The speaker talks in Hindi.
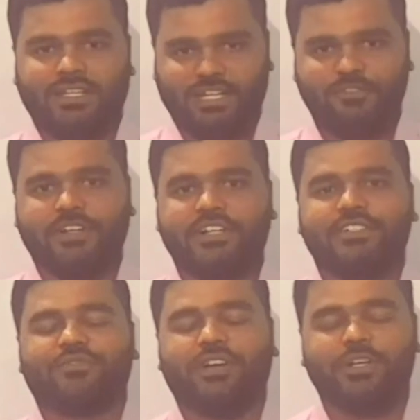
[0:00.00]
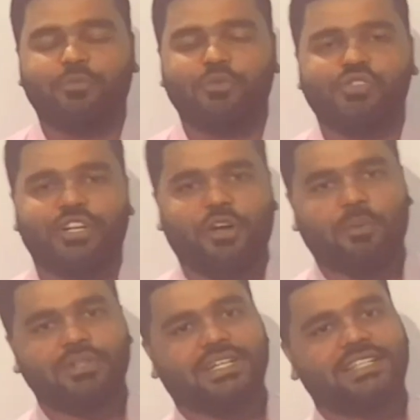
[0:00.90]
हेलो फ्रेंड्स वेलकम टू श्री
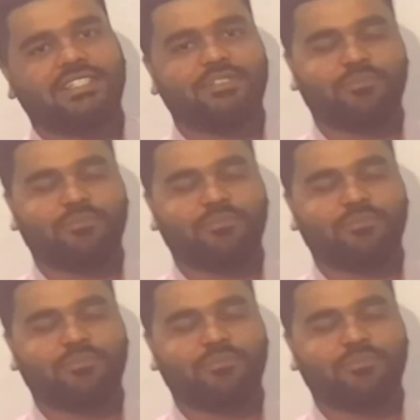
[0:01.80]
कॉमर्स क्लासेस